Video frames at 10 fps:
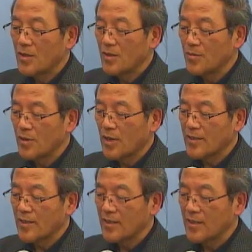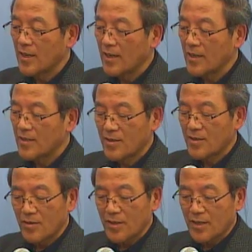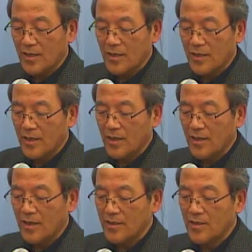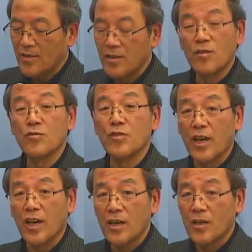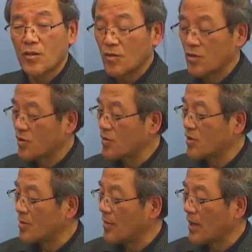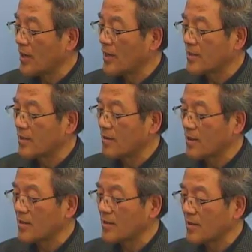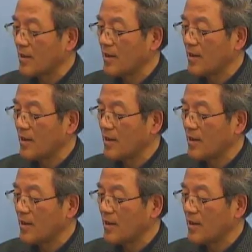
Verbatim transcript: 文化財やそれから自然の風景、はい、これを中心にまあ書いてきたわけですが、はい、